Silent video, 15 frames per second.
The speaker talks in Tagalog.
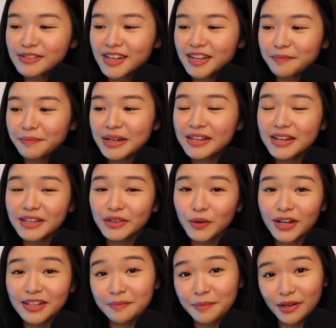ba dito
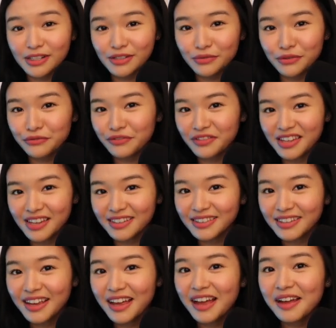at plus 15.
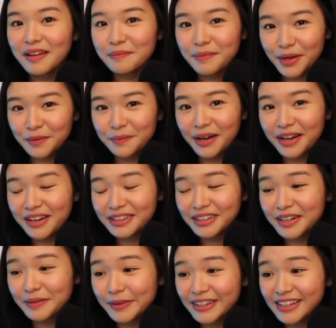Pero makikita
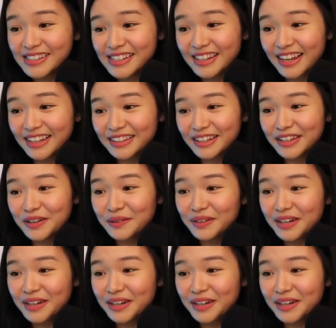naman kasi natin na yung